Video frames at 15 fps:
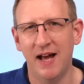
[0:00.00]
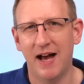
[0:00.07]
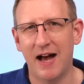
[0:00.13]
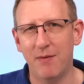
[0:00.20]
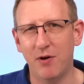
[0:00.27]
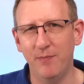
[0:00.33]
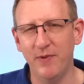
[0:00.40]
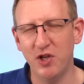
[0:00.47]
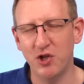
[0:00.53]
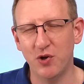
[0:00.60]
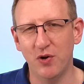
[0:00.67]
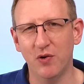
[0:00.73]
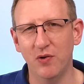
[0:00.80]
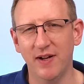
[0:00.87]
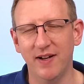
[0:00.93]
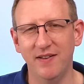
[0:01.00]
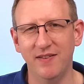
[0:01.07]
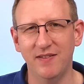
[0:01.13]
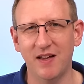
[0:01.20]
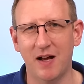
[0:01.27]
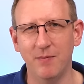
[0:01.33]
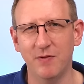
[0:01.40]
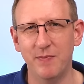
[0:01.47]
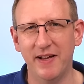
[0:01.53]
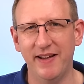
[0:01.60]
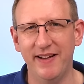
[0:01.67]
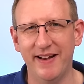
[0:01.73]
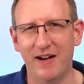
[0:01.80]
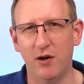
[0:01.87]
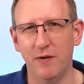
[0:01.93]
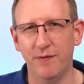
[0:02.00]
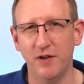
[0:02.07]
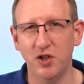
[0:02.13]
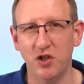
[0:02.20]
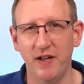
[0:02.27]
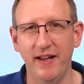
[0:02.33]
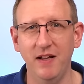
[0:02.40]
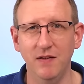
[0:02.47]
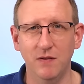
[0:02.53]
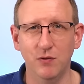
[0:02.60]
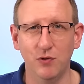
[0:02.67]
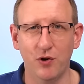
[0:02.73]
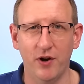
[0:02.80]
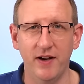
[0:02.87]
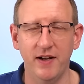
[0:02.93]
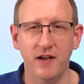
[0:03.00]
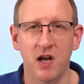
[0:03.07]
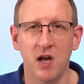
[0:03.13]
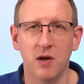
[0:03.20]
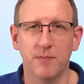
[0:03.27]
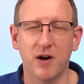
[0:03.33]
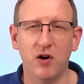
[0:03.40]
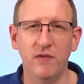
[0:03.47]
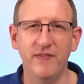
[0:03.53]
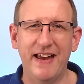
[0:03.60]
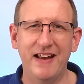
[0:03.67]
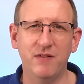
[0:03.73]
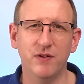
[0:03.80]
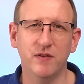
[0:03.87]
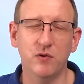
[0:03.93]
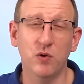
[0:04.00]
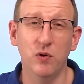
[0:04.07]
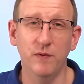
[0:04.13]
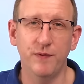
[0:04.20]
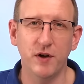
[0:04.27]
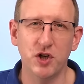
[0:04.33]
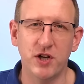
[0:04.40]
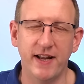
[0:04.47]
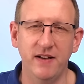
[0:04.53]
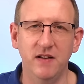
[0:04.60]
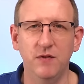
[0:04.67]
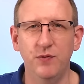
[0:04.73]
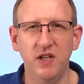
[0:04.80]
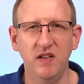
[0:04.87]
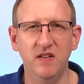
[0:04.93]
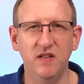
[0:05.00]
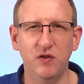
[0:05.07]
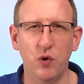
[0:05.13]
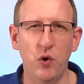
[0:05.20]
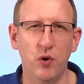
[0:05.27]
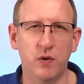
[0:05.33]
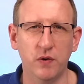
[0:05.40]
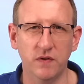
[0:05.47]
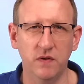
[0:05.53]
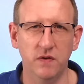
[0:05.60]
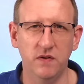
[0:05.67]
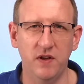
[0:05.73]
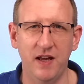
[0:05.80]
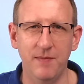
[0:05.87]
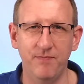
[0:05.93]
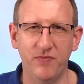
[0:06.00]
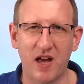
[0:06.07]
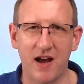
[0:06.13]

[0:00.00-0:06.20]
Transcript: Aber um die Störungen des Darms mal genauer verstehen zu können, brauchen wir etwas Grundverständnis für dieses Ökosystem